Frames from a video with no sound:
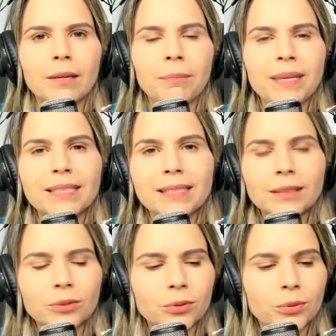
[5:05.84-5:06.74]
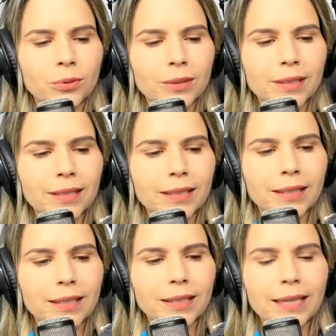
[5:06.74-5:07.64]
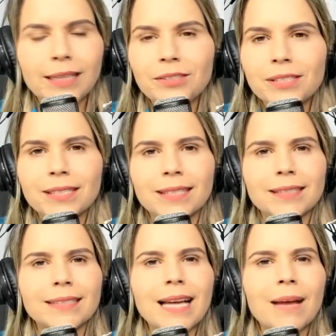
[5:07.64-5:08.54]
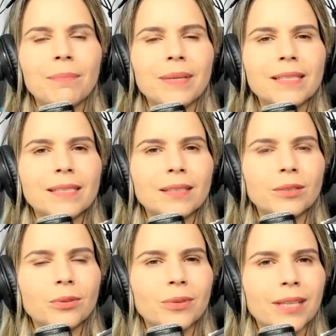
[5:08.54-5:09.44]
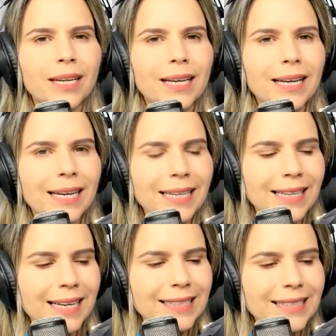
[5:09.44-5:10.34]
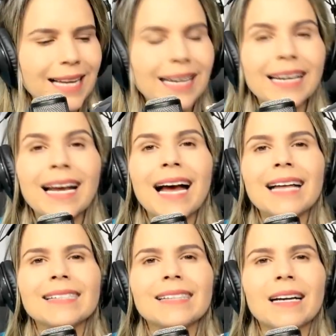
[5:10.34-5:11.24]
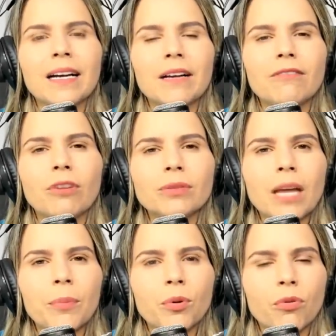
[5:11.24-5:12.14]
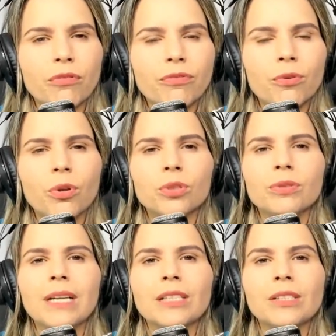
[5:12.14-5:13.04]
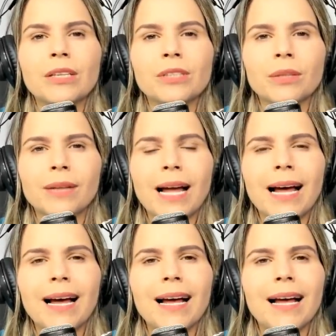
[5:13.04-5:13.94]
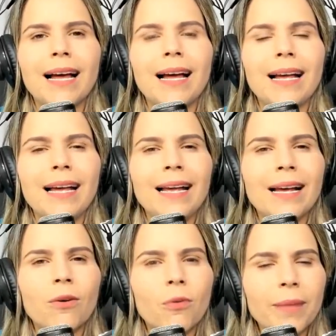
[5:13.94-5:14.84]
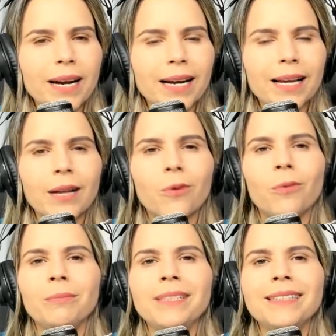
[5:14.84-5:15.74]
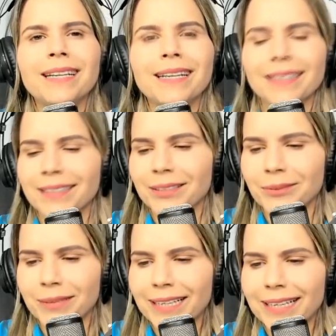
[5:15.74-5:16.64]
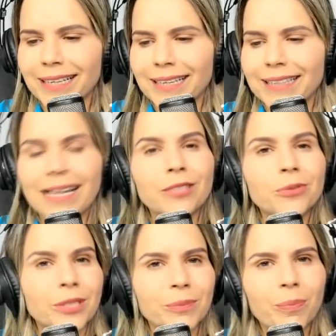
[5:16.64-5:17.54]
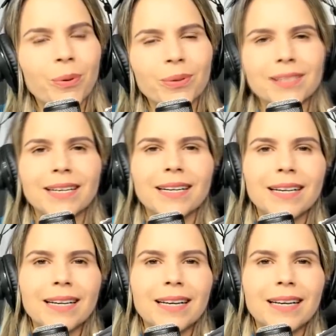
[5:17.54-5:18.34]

pensando em descansar, pensando em estar em casa, voltar para o conforto da, do seu lar, é, comer aquela comida, não é, da sua esposa,